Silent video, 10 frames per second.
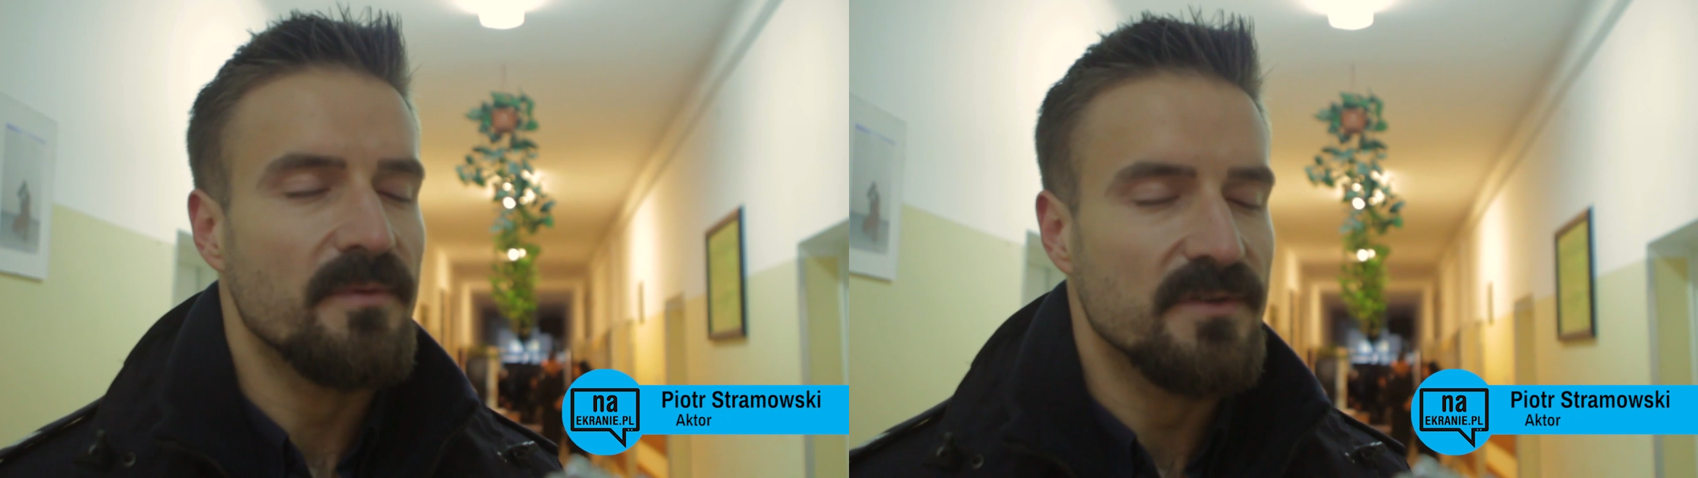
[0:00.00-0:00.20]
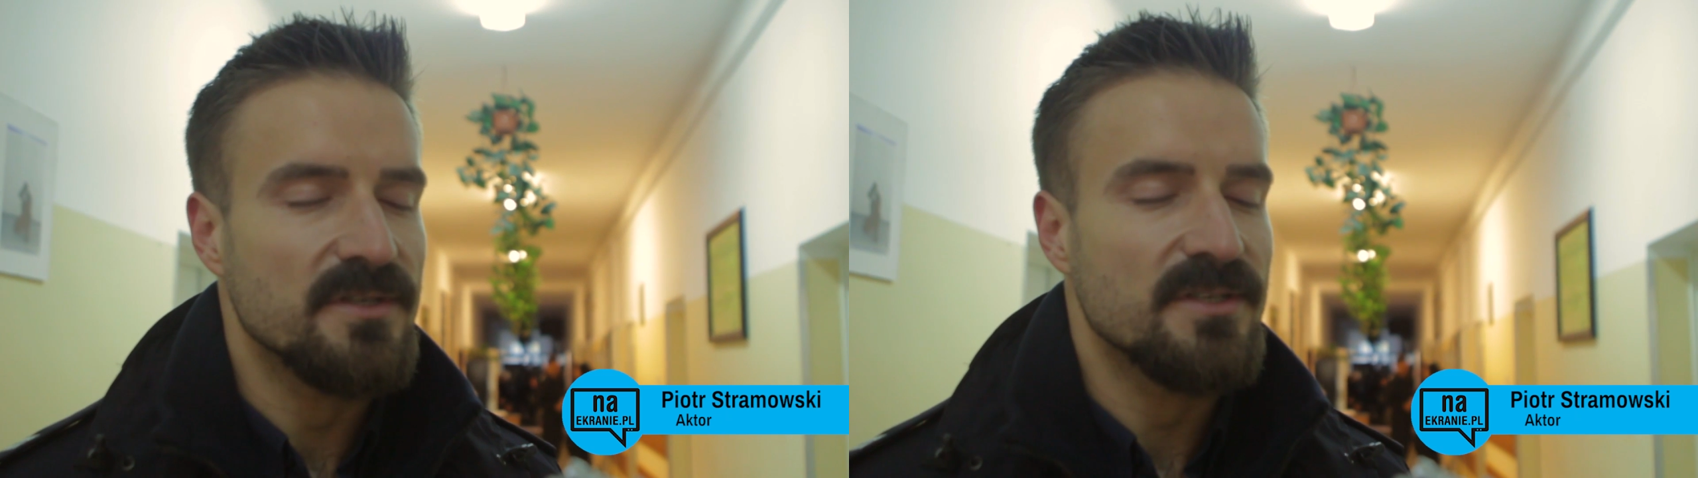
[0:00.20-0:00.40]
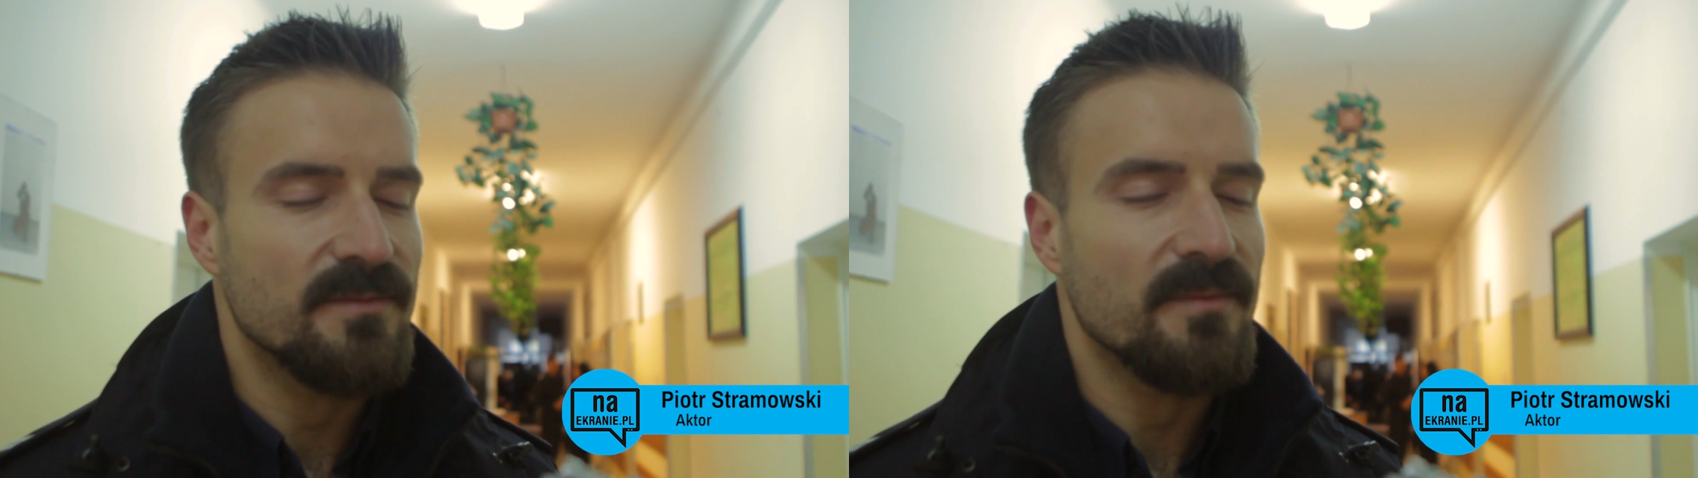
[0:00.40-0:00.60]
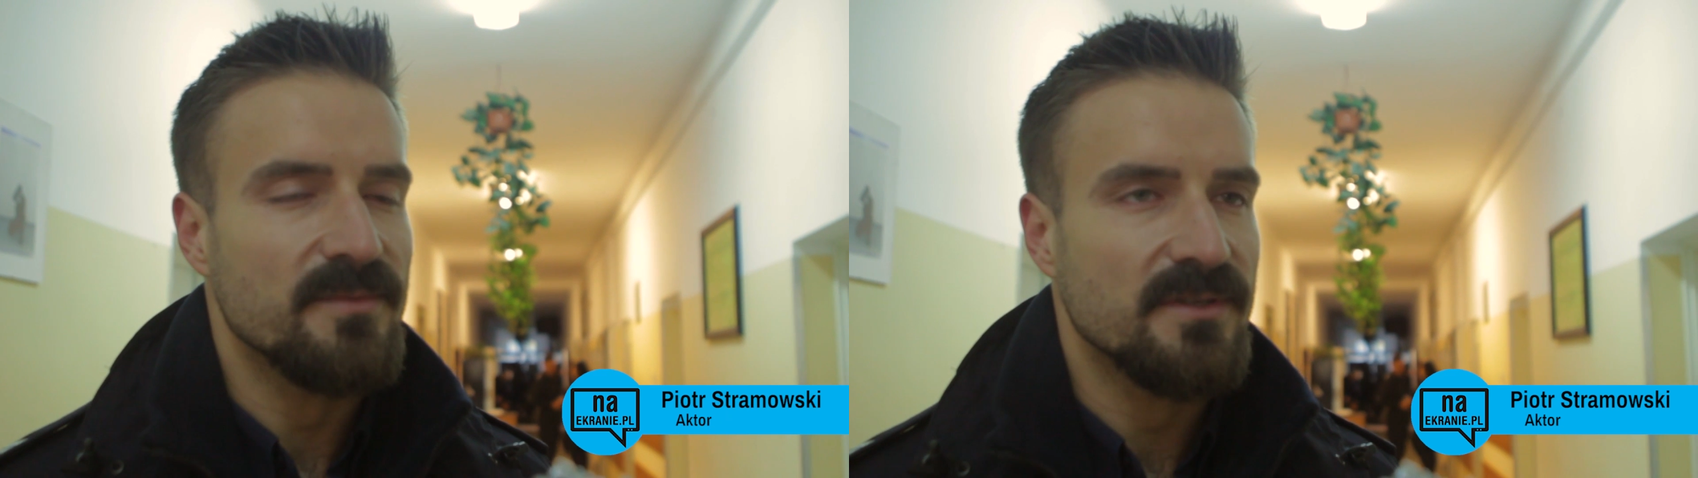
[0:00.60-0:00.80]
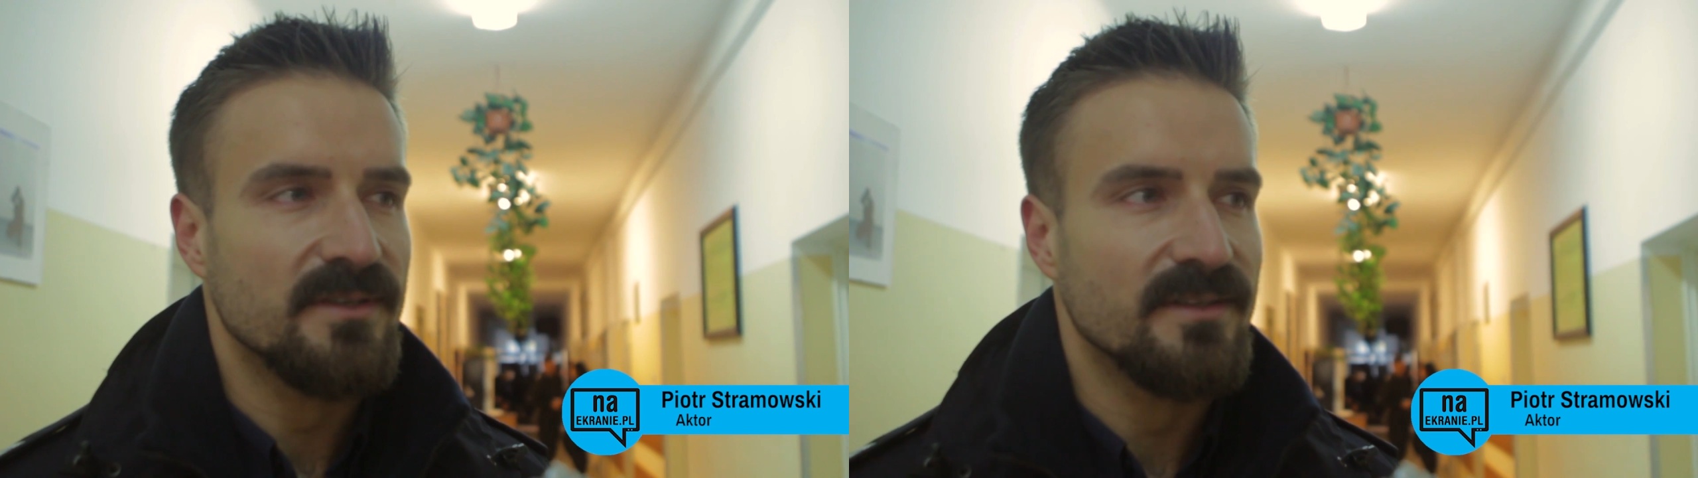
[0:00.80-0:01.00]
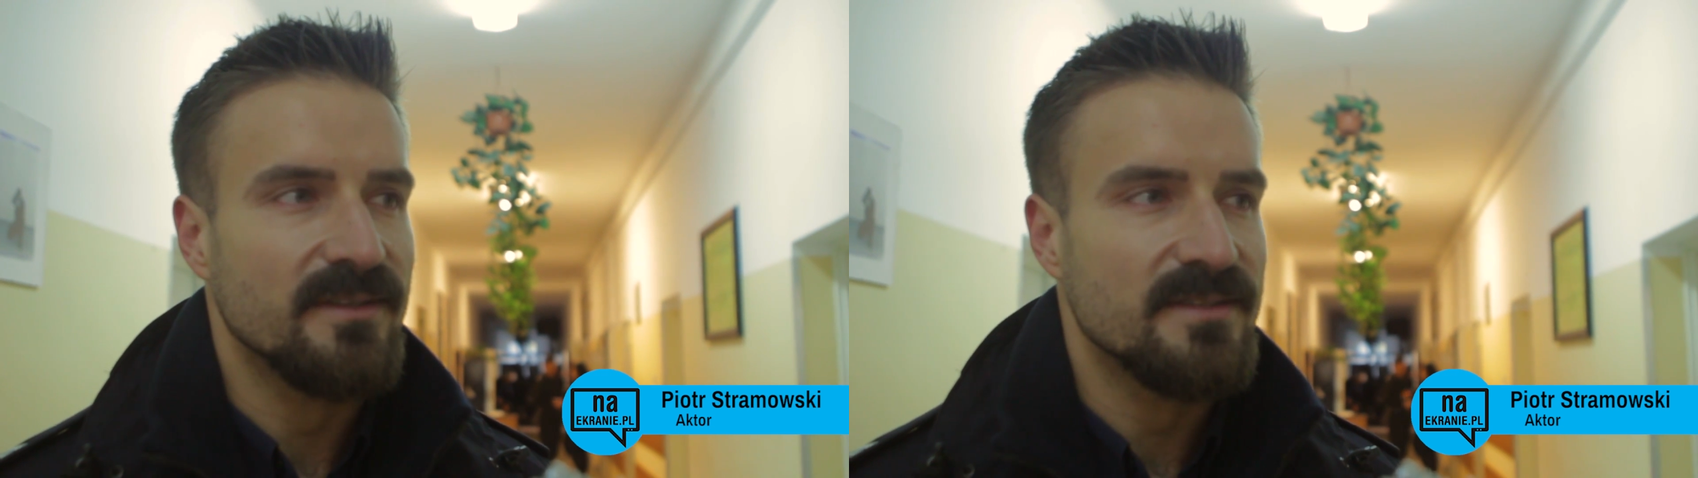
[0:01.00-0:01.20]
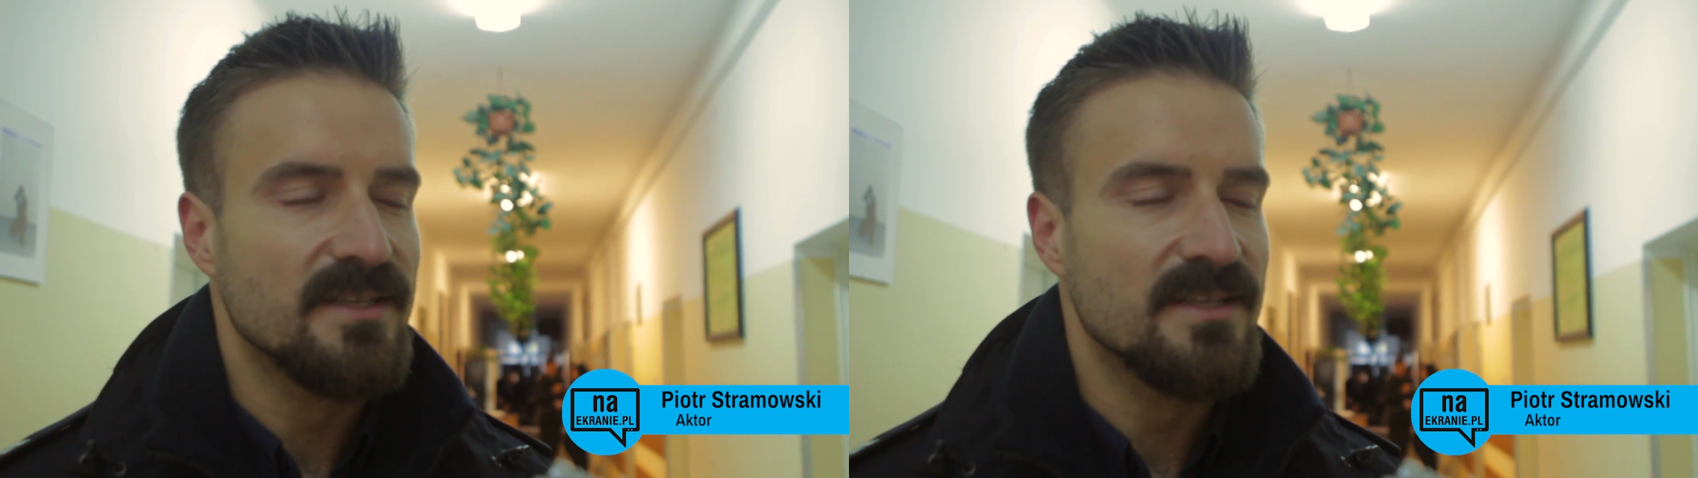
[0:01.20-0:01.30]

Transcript: powiedzieć, że mam z